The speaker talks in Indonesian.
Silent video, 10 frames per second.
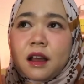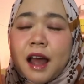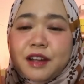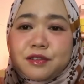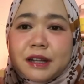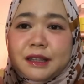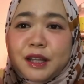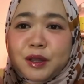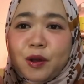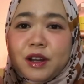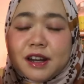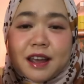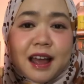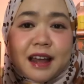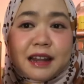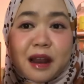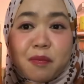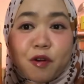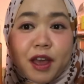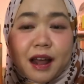hydrating tonernya
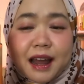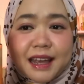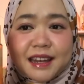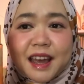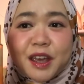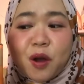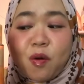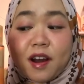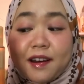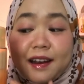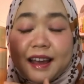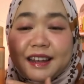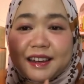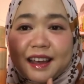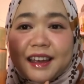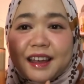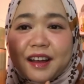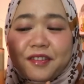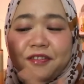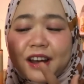Hadalabo yang lainnya, yang warna lainnya,
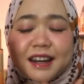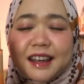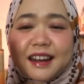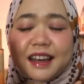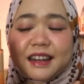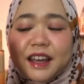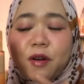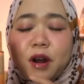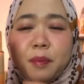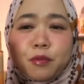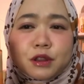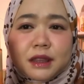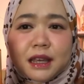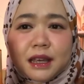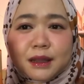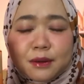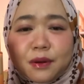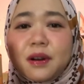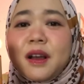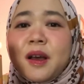yang varian lainnya, yang warna putih
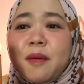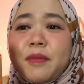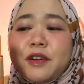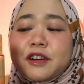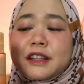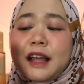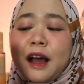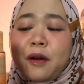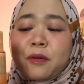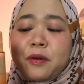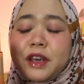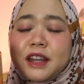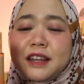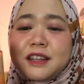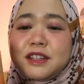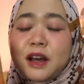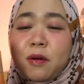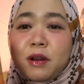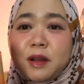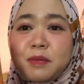itu Menurut aku ini
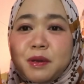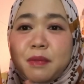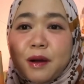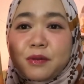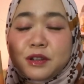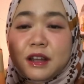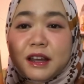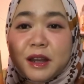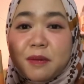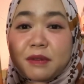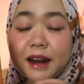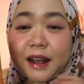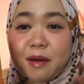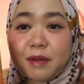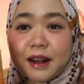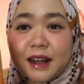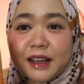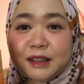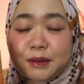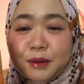jauh lebih bagus dari mereka-mereka
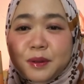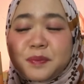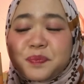itu